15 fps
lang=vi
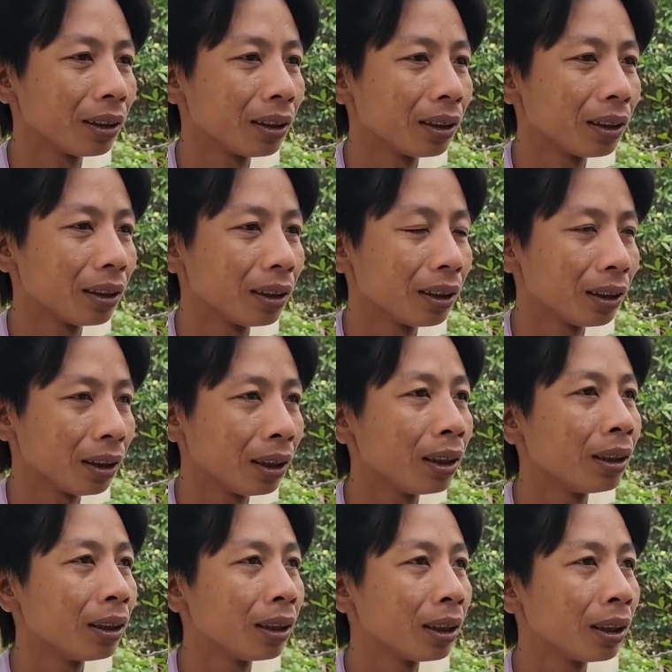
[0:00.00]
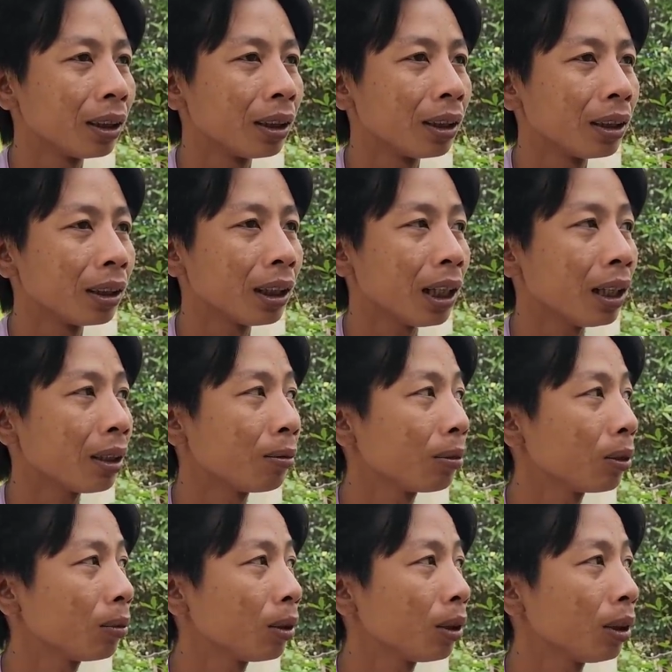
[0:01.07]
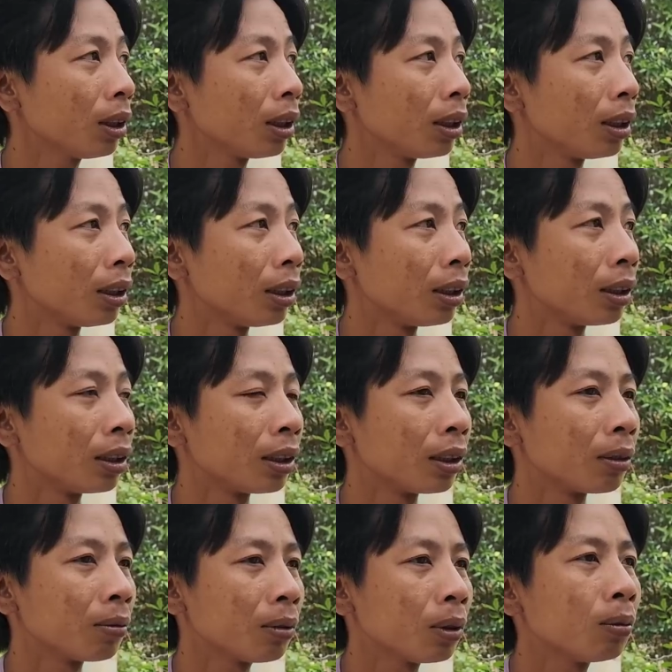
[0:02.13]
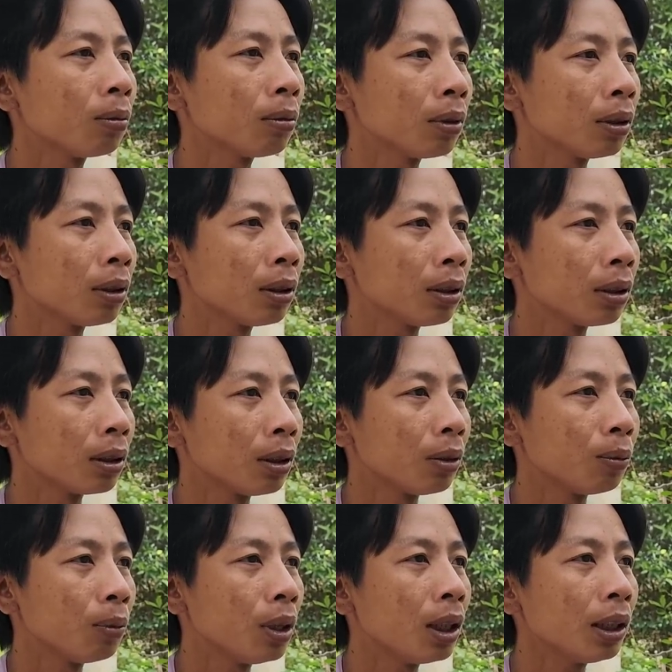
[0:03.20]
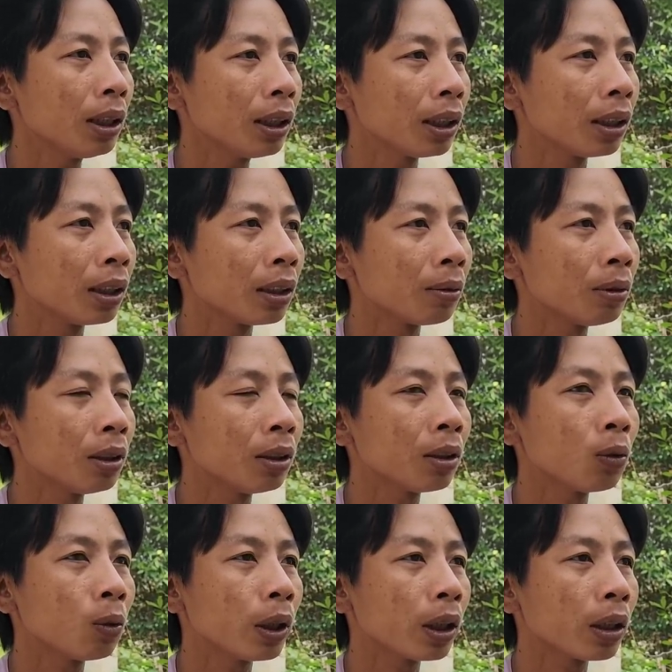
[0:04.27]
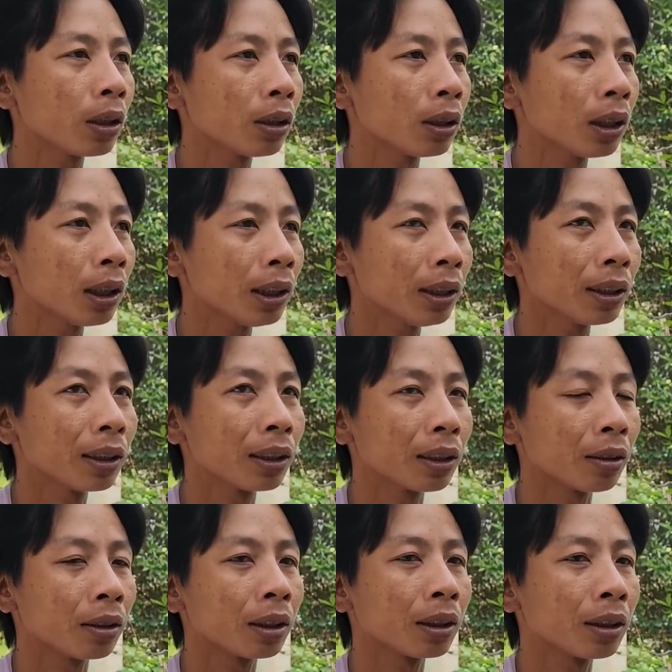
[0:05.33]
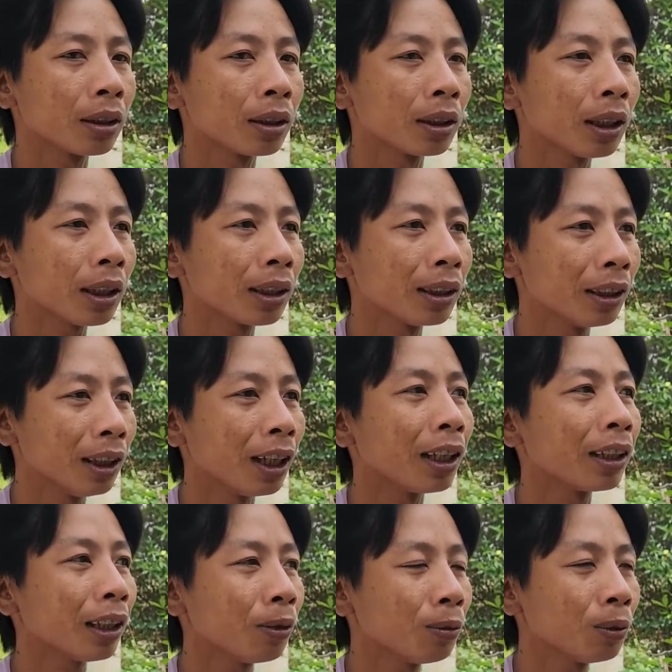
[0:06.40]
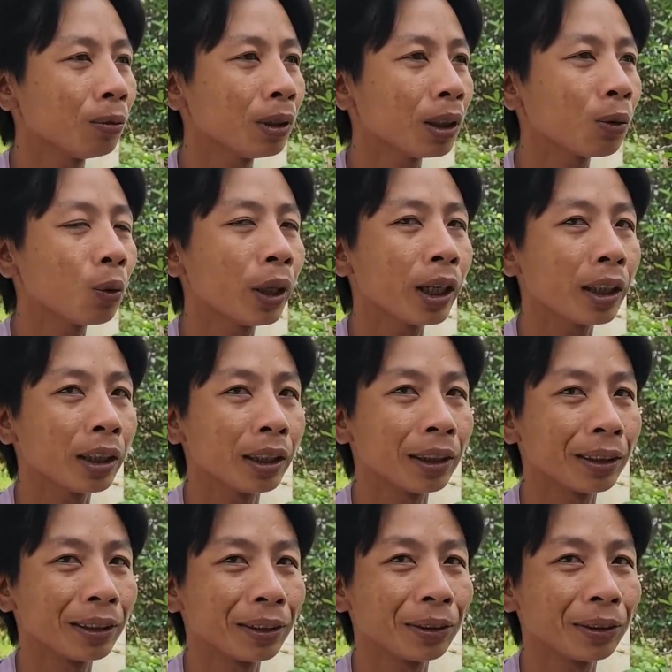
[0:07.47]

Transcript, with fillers: lời như thế nào à, cha cũng nói thì ông cũng mới thì ông chưa có quen ấy còn giờ chắc ông cũng chắc quen rồi